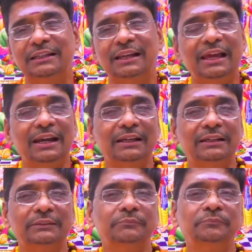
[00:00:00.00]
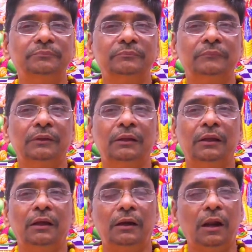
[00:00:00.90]
நேயர்களுக்கு
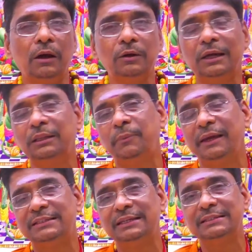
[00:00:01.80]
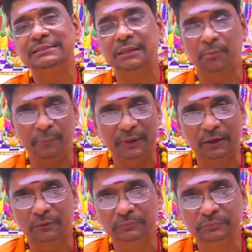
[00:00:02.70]
ராகு கேது பேச்சியை
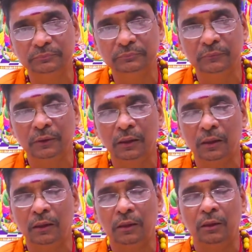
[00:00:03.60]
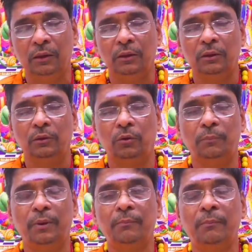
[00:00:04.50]
சமர்ப்பிக்கிறோம் குரு
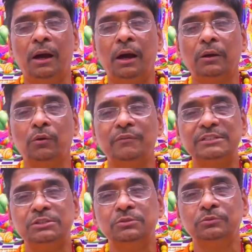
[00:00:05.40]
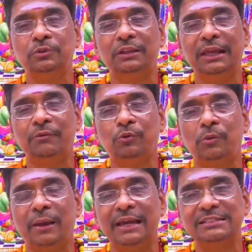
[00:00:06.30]
பிரம்மா குரு விஷ்ணு குருதேவோ
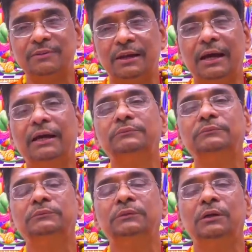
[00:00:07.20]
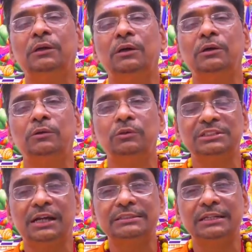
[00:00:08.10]
மகேஸ்வர குரு
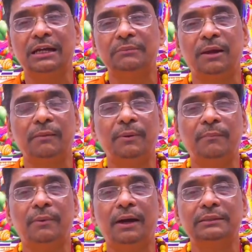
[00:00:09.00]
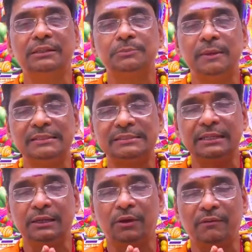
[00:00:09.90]
சாட்சாத் பரபிரம்மா தஸ்மை
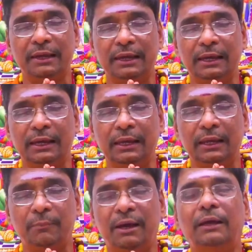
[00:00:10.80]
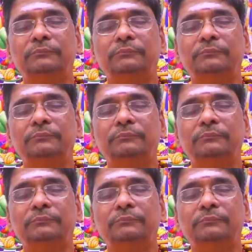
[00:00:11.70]
ஸ்ரீ குரவே நம